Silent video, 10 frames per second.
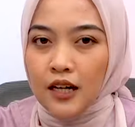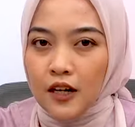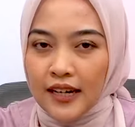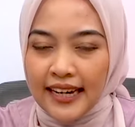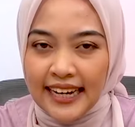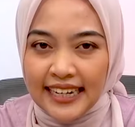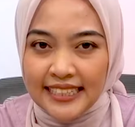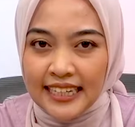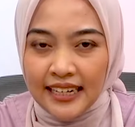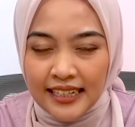
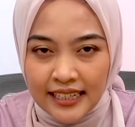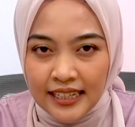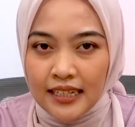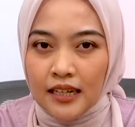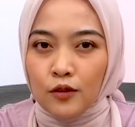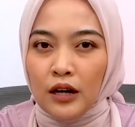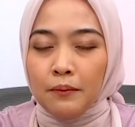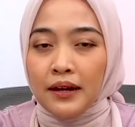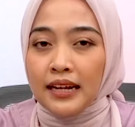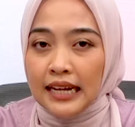Oke, jadi kekeruhan
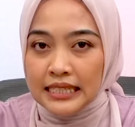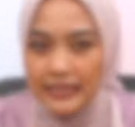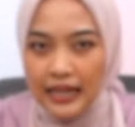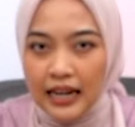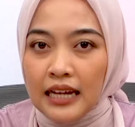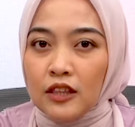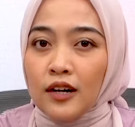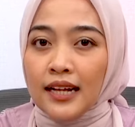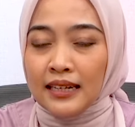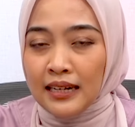pada lensa
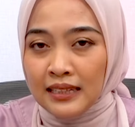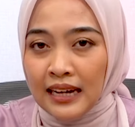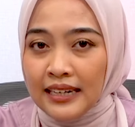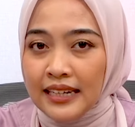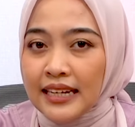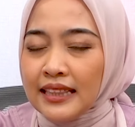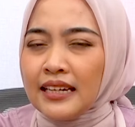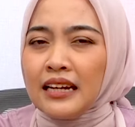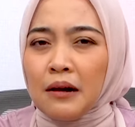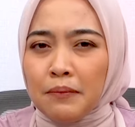atau katarak tadi
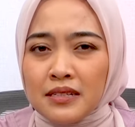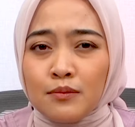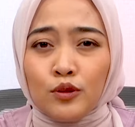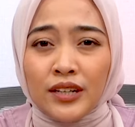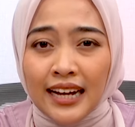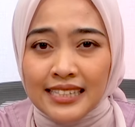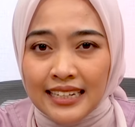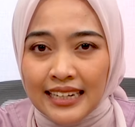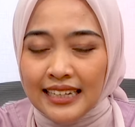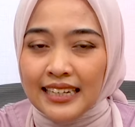tidak dapat sembuh dengan
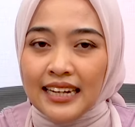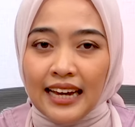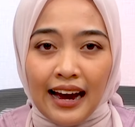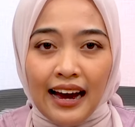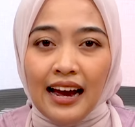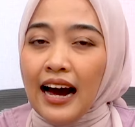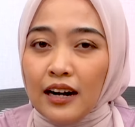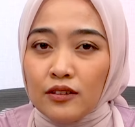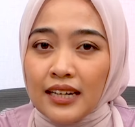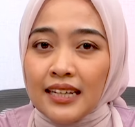sendirinya ya.
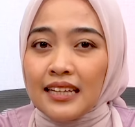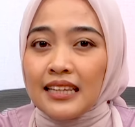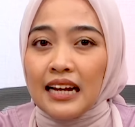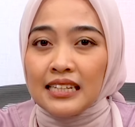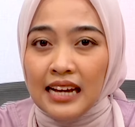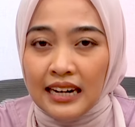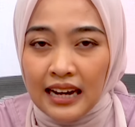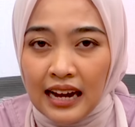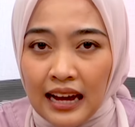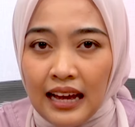Harus ada tata
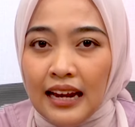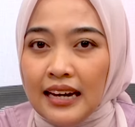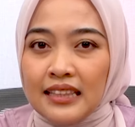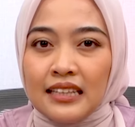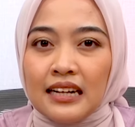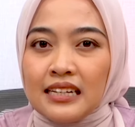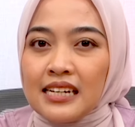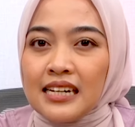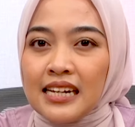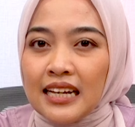laksana. Nah, tata
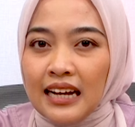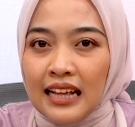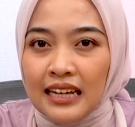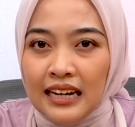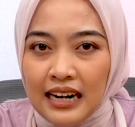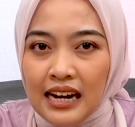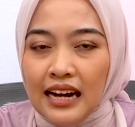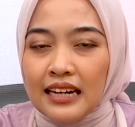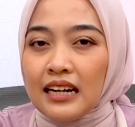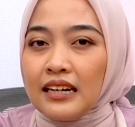laksana dari katarak
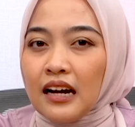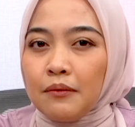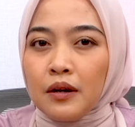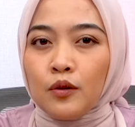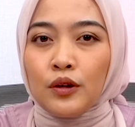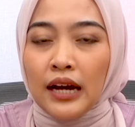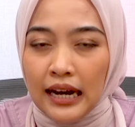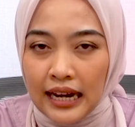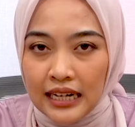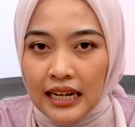adalah dengan menggunakan